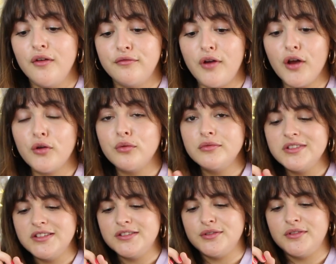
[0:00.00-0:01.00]
voire
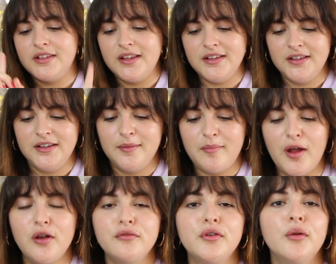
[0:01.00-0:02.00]
conditionnés
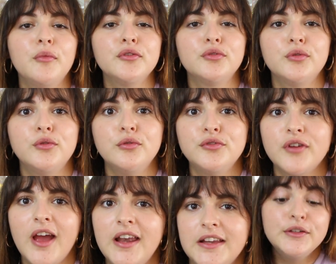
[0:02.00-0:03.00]
par l'environnement
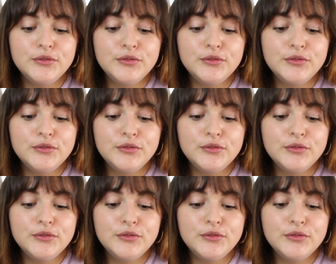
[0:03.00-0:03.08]
socioculturel.